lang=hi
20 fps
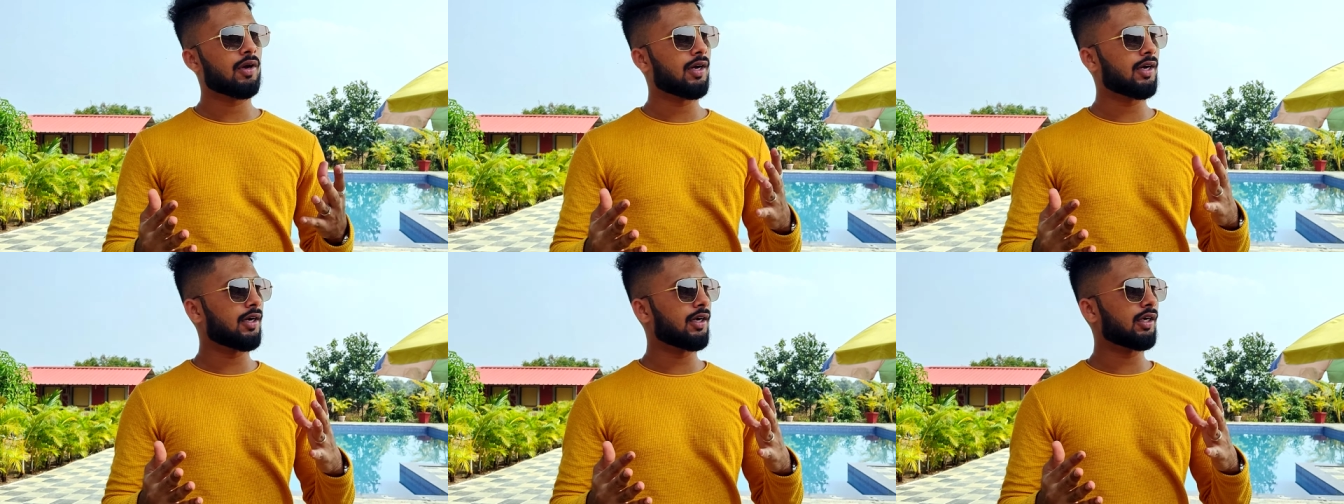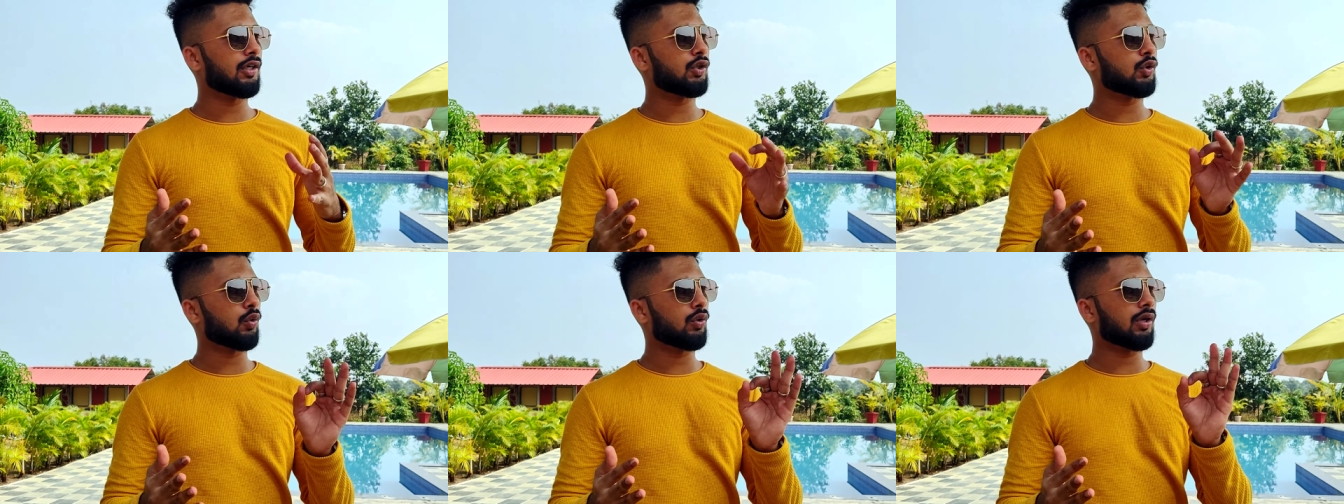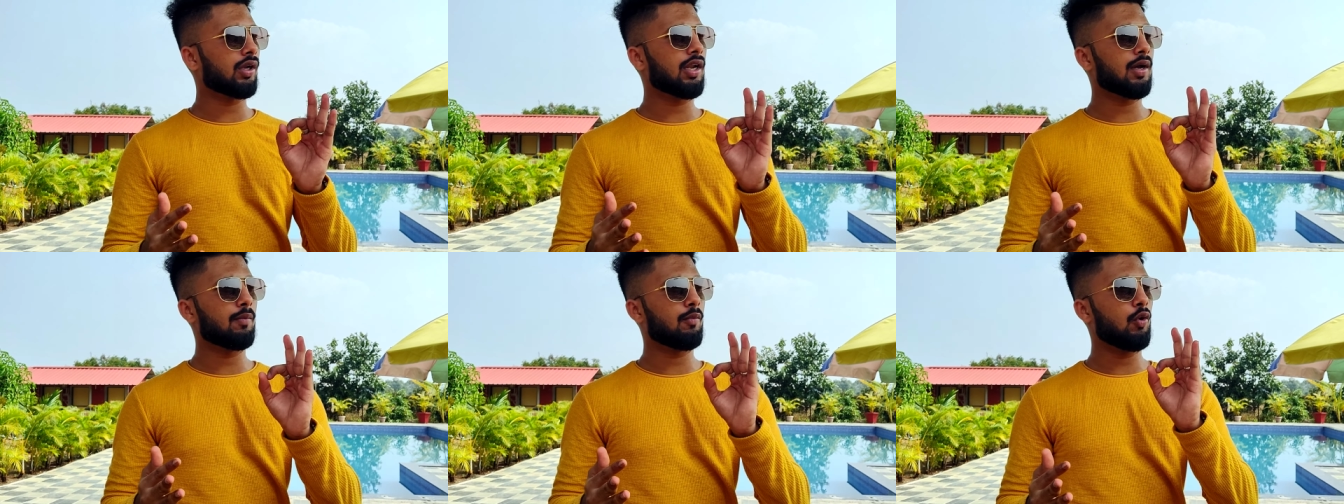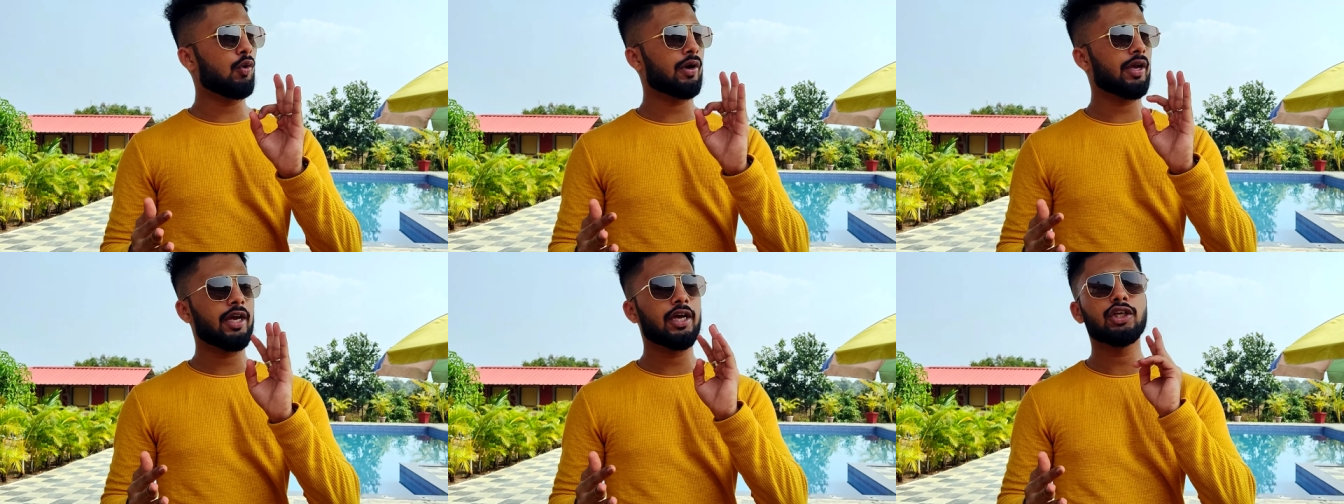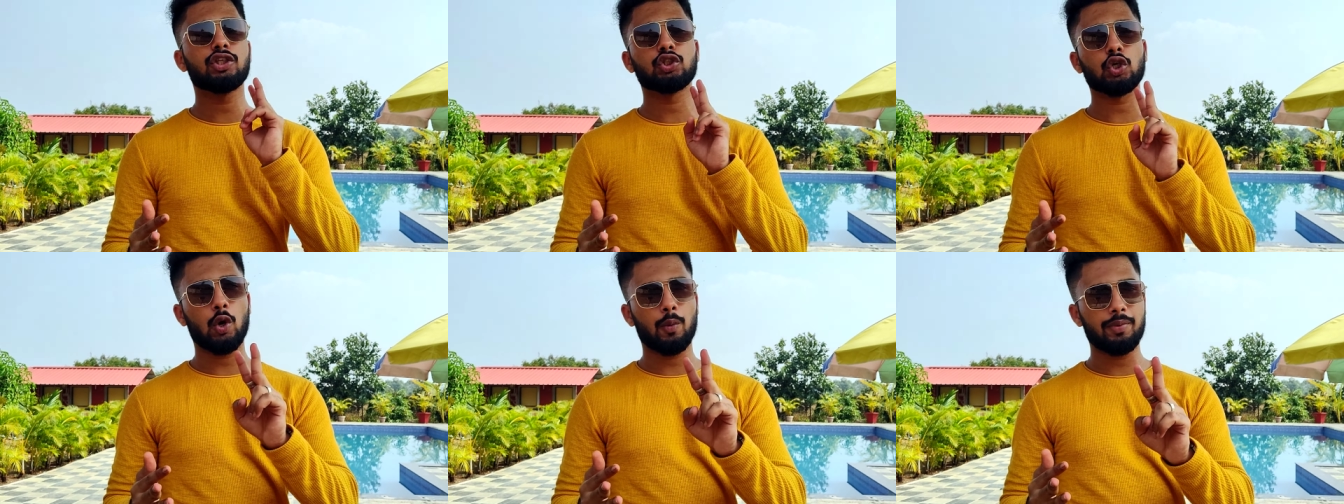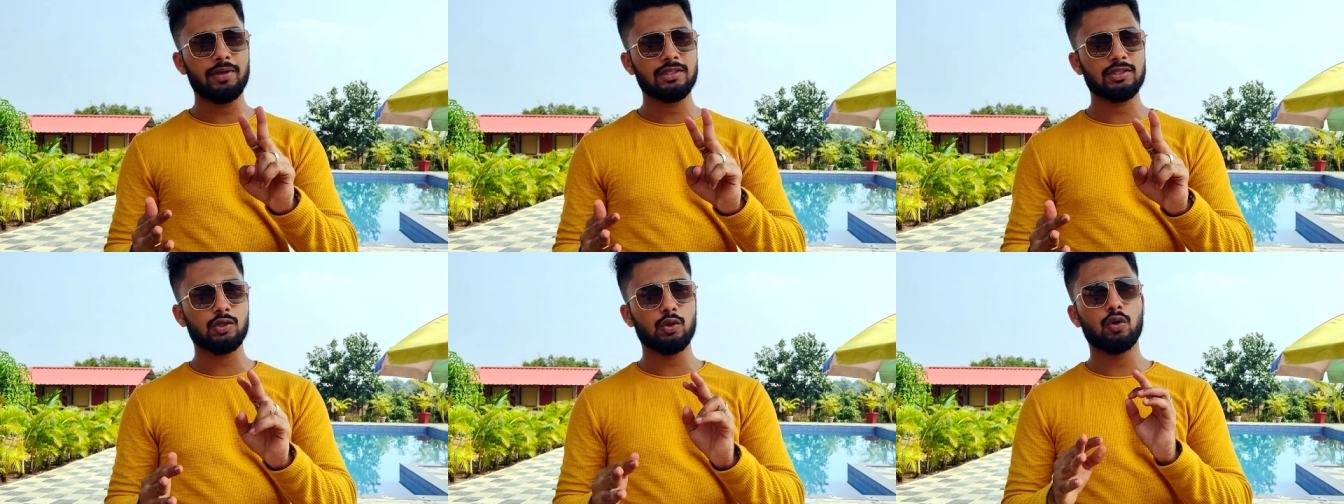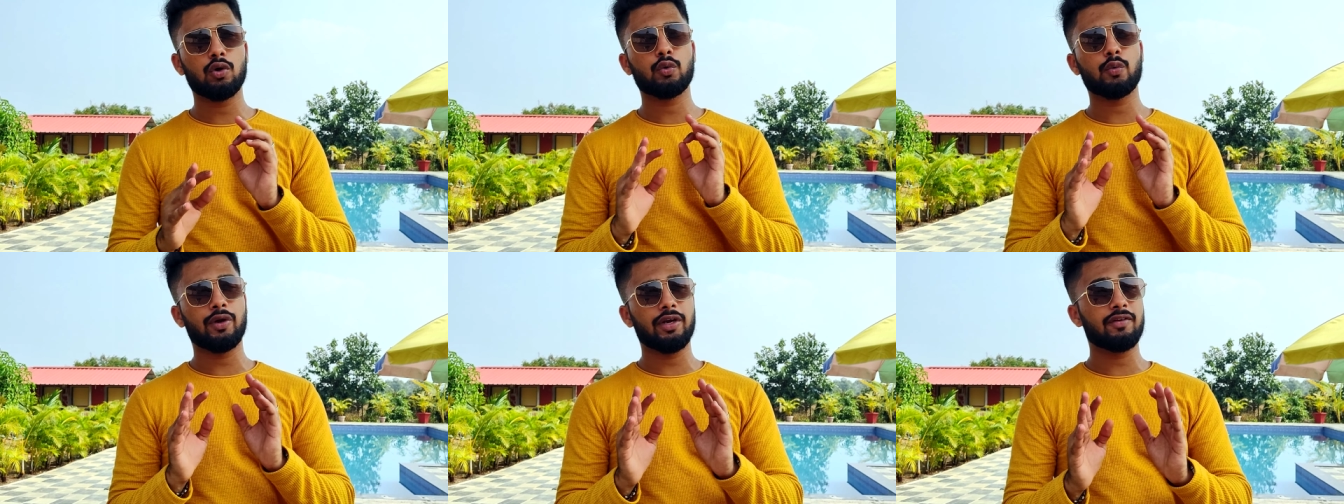टोटल uh, हम लोग हैं चौबीस
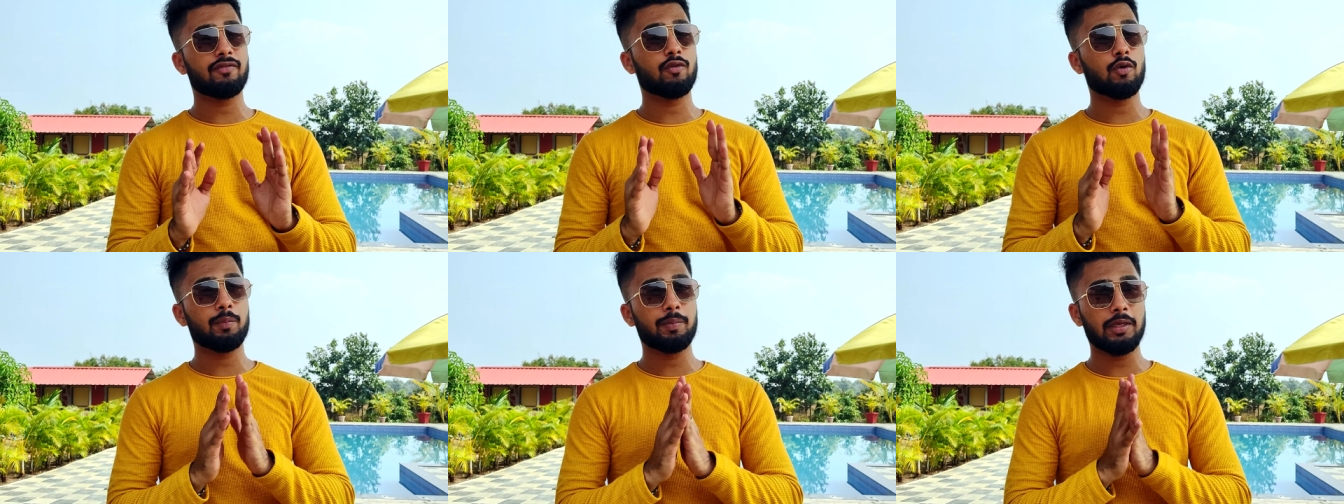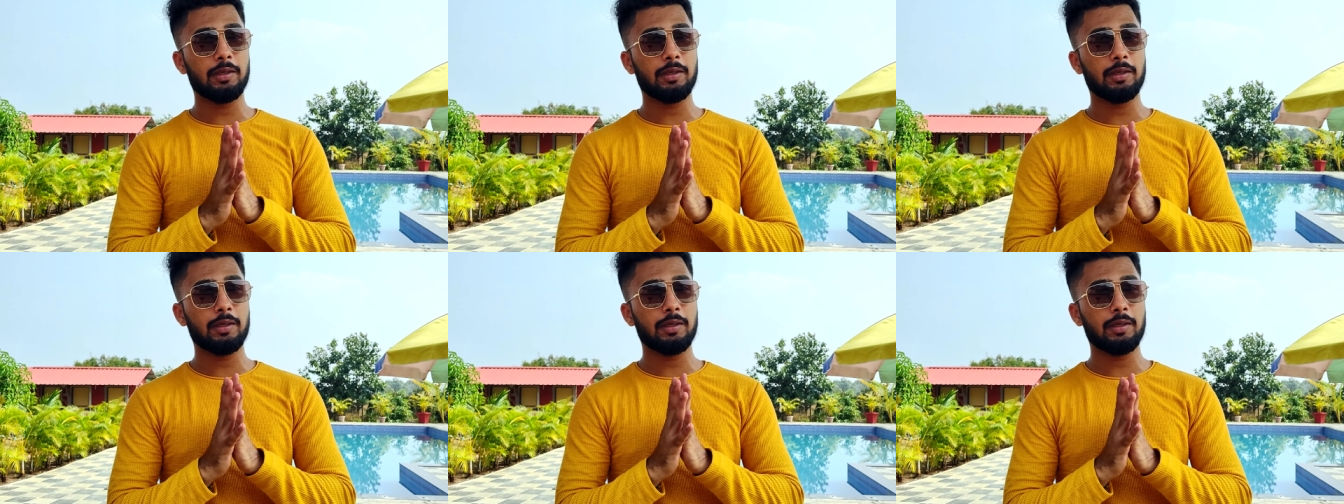लोग ट्वेंटी फोर